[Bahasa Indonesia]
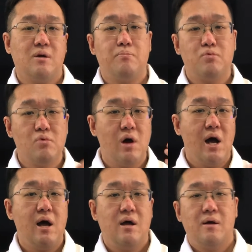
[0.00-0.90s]

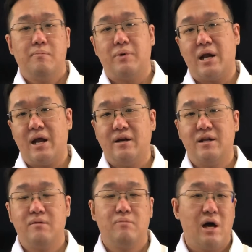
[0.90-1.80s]
sebuah
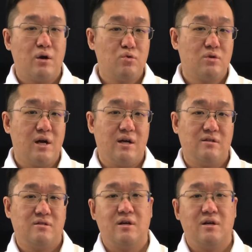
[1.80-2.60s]
branding baru, guys.